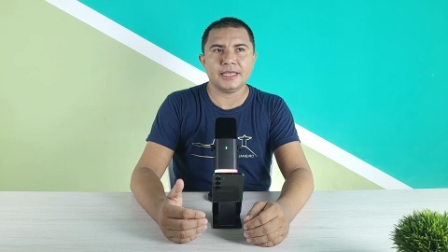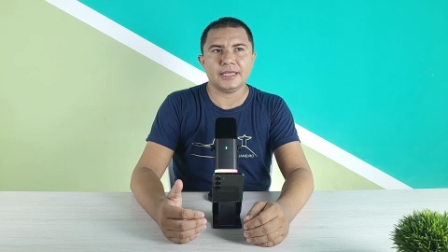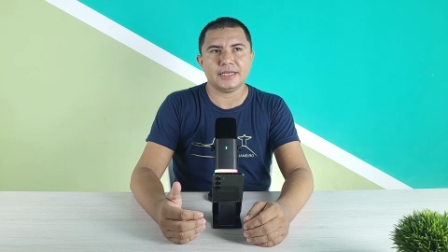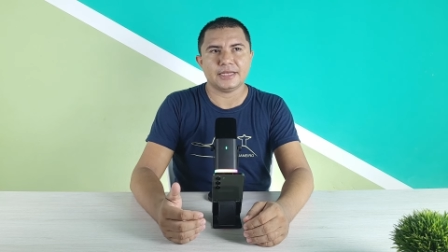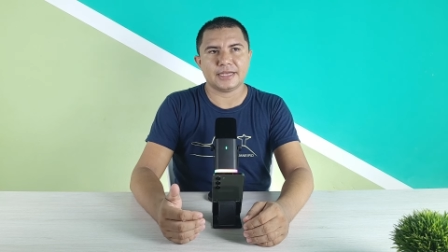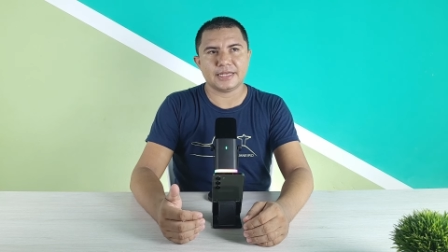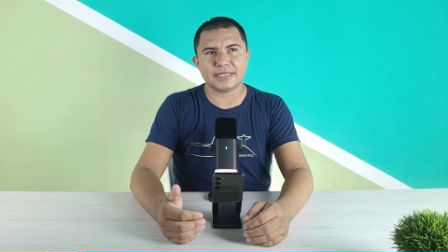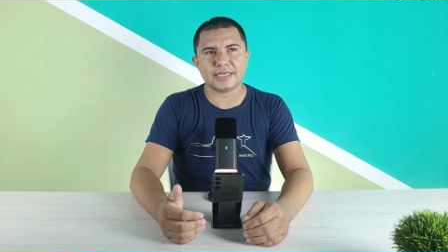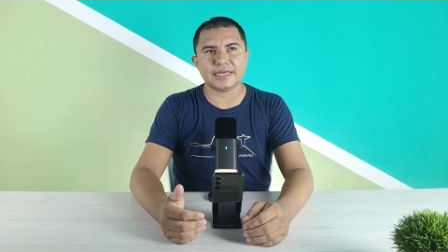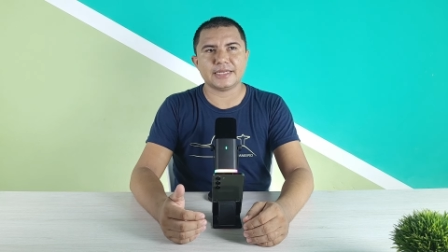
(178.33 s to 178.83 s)

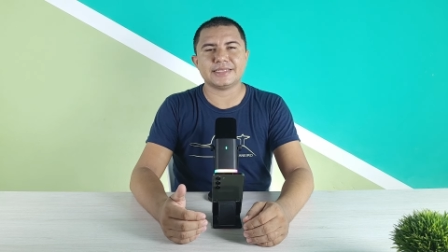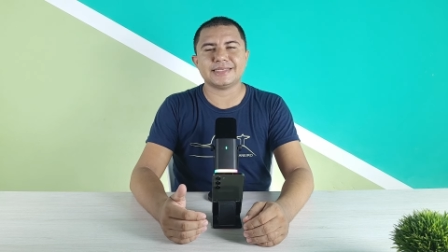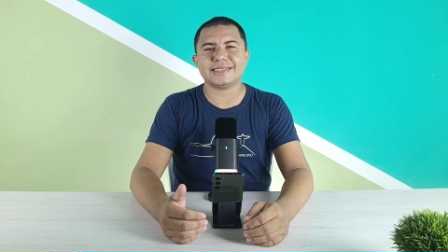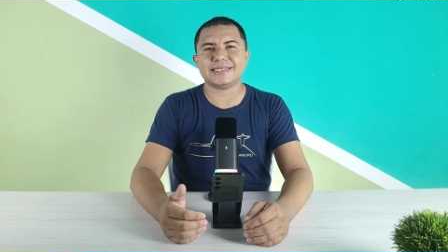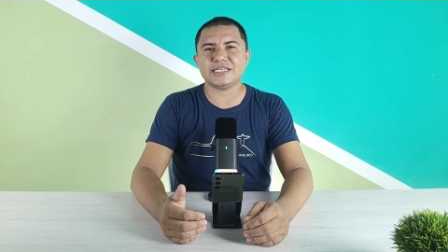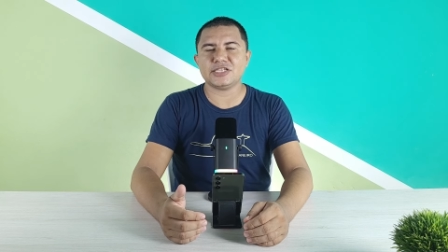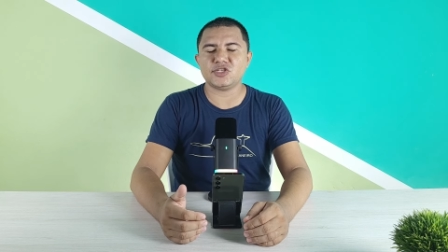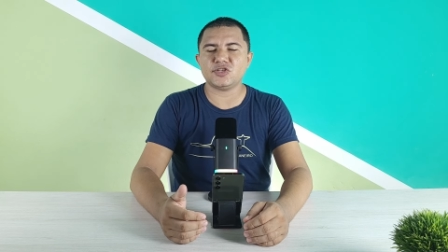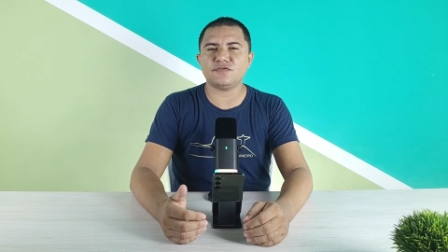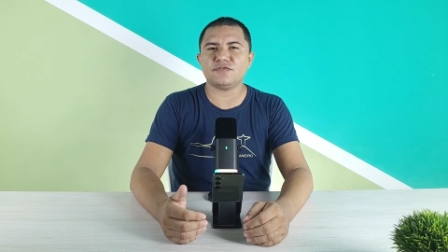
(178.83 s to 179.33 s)
Galera,
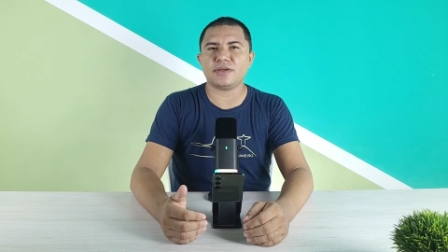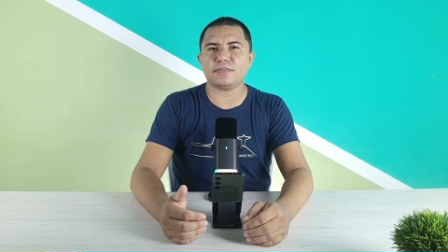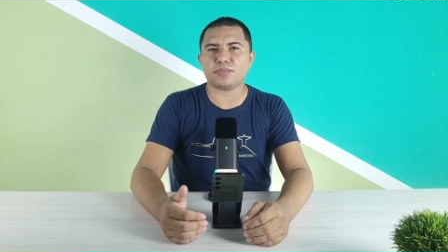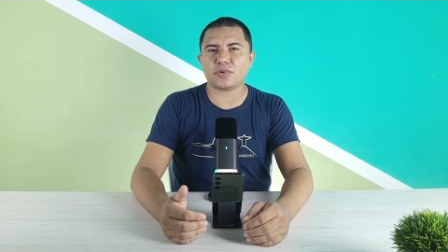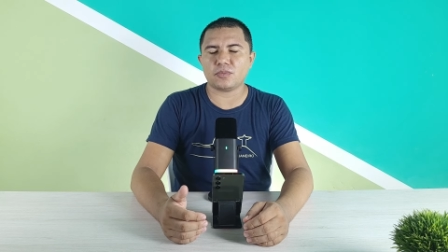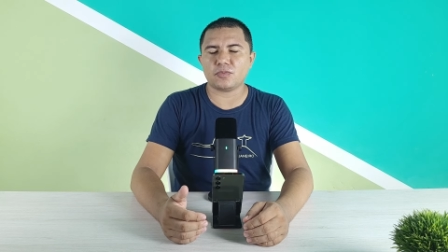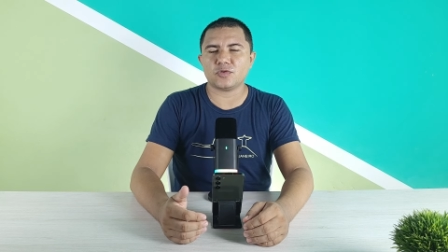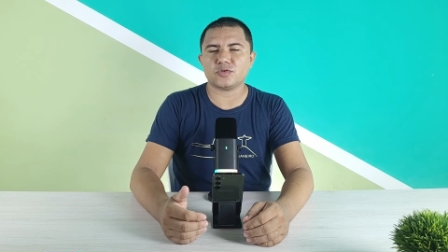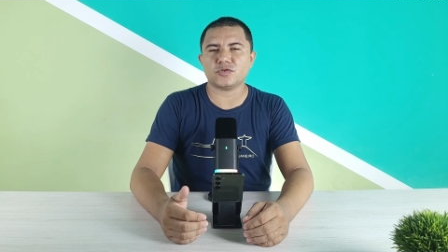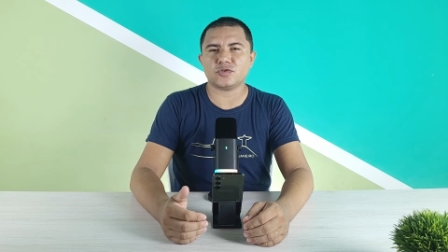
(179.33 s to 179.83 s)
se tiver
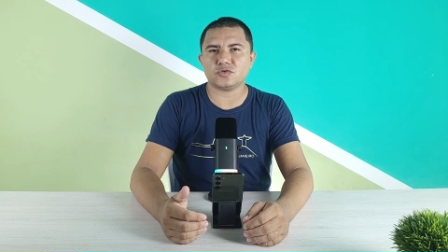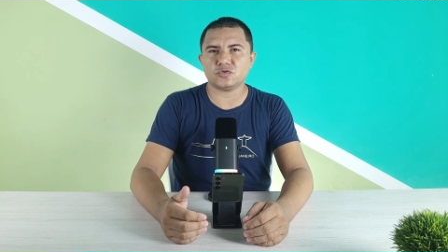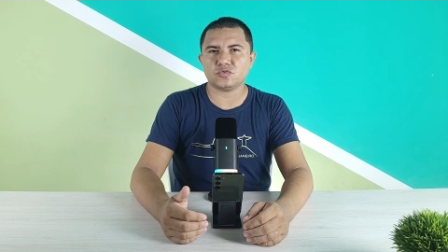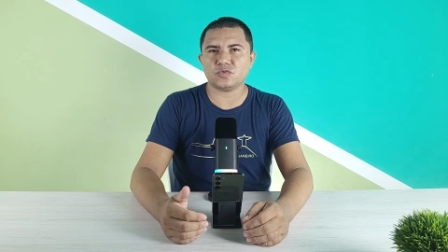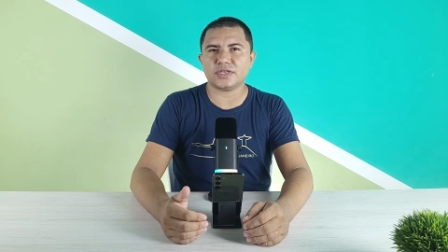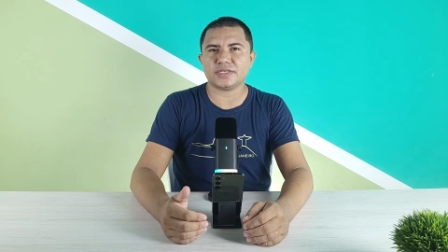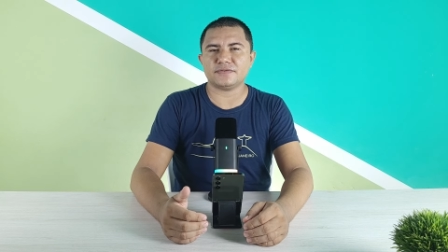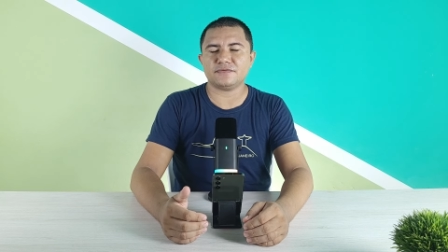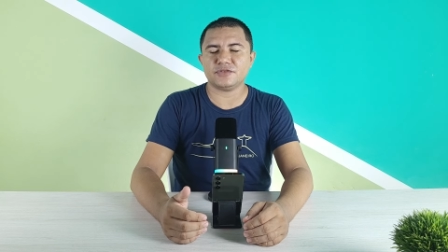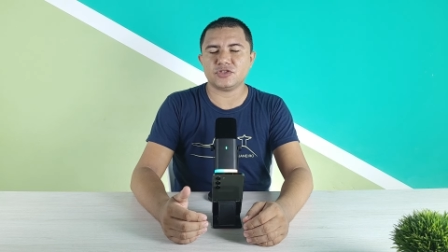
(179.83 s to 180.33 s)
promoções
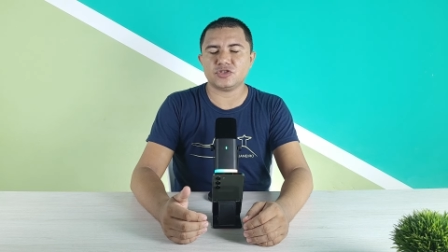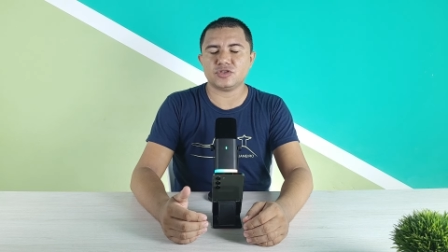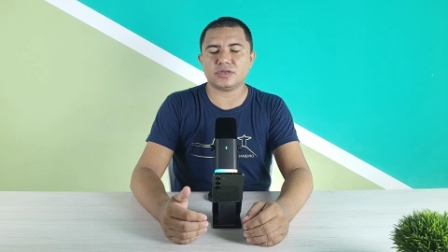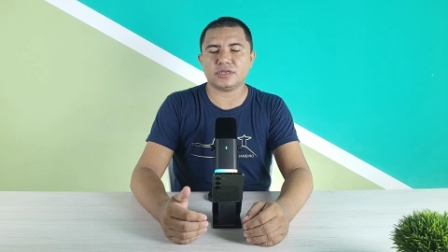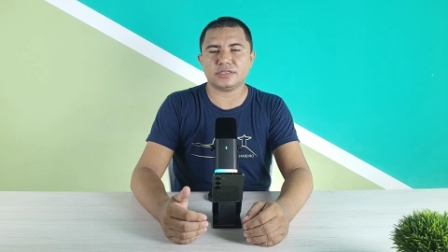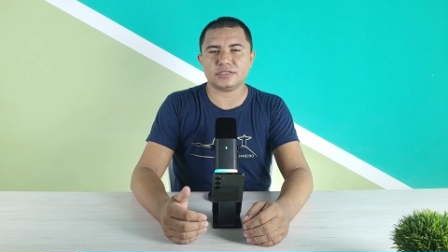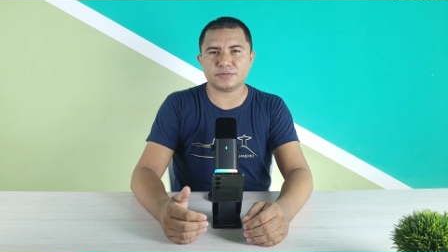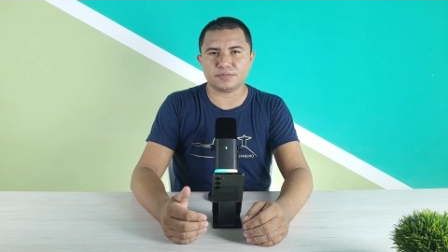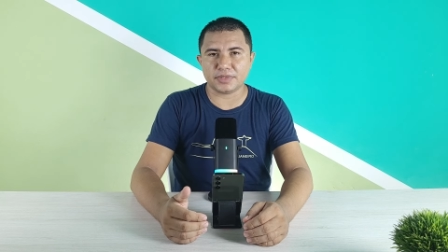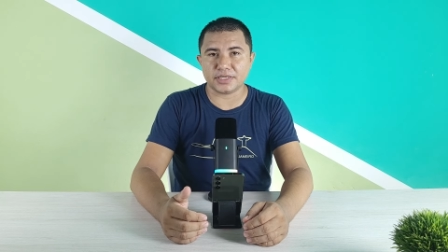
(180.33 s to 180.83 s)
do
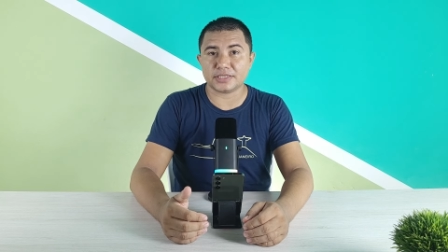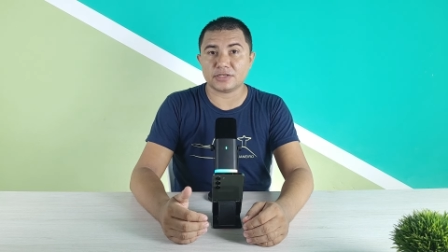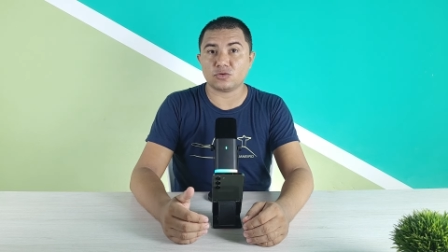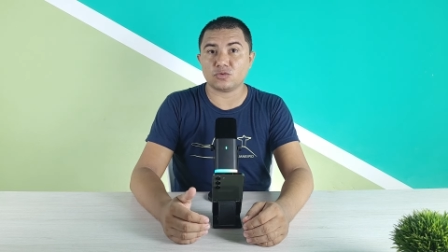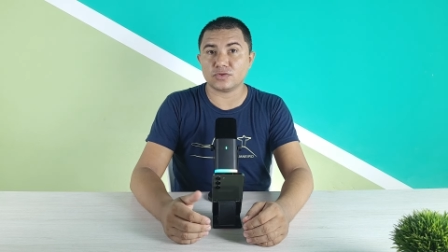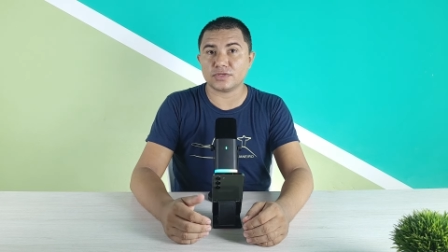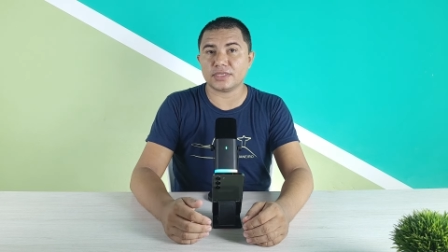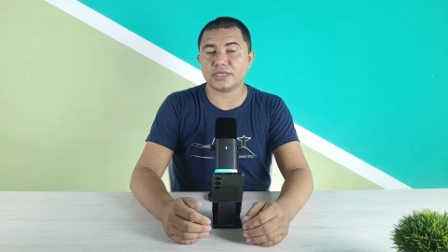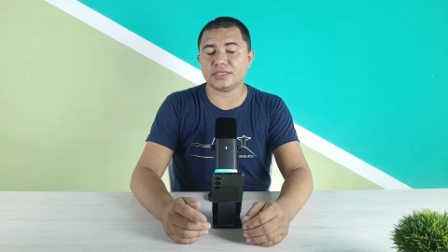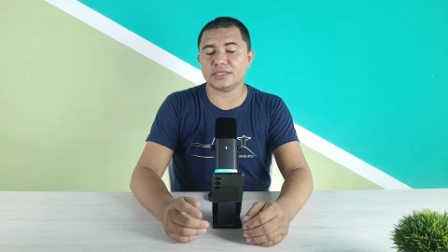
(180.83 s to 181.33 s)
S23 Plus,
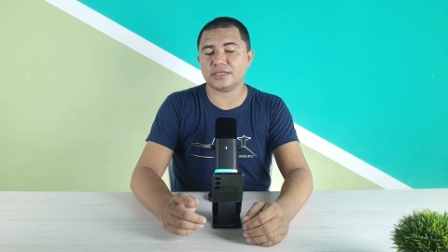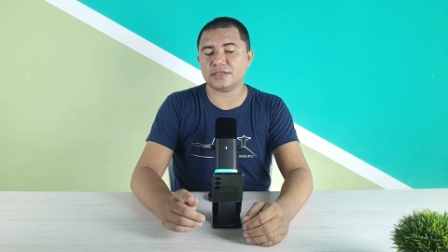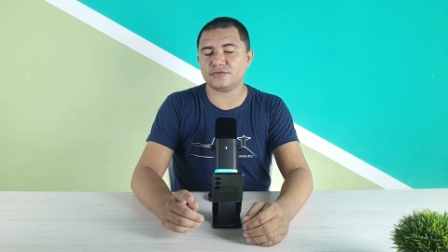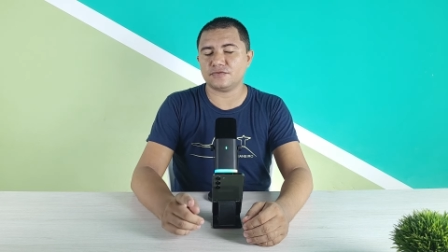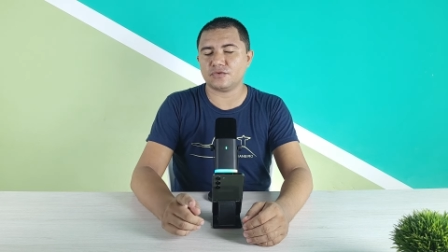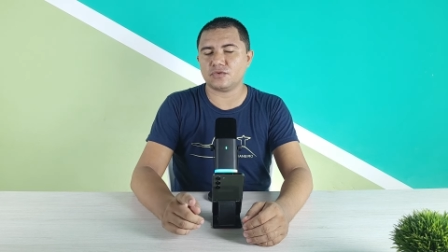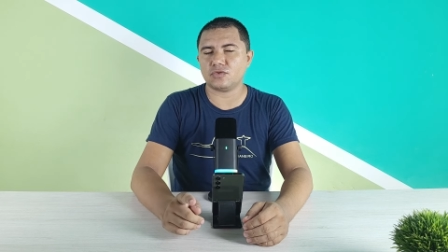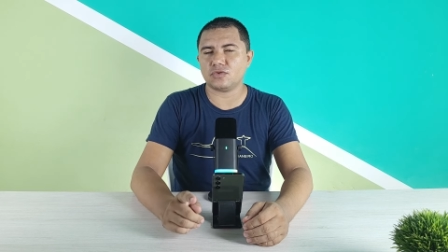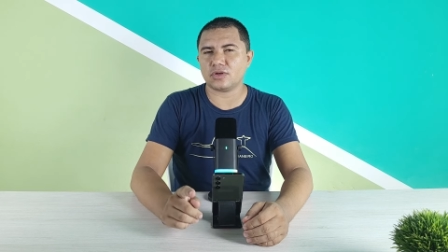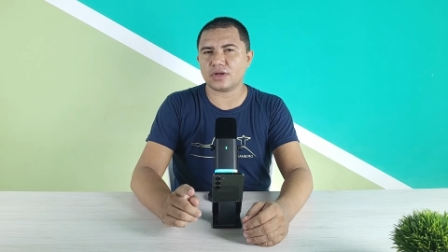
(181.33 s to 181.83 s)
com
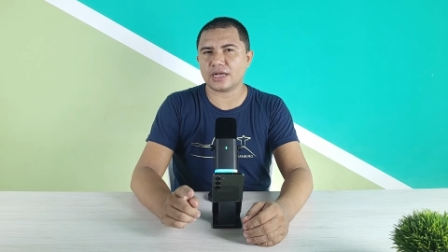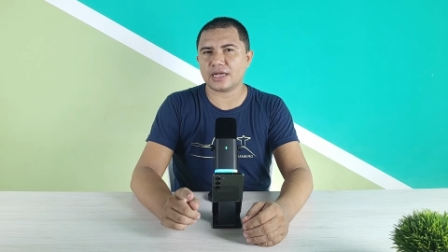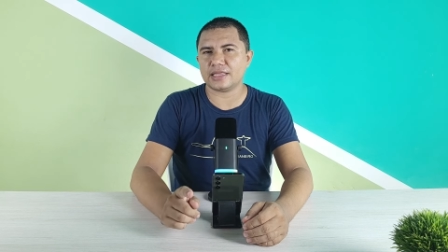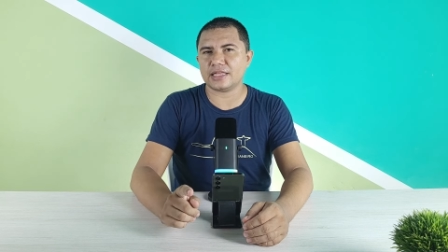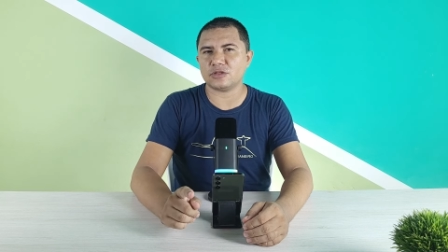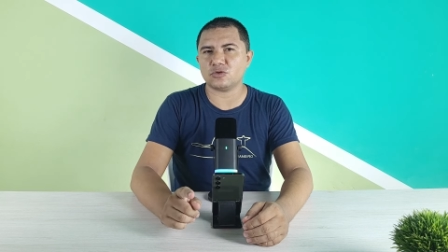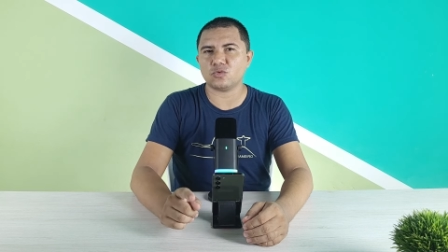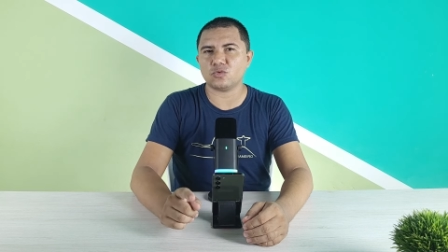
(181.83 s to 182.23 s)
certeza vou colocar lá no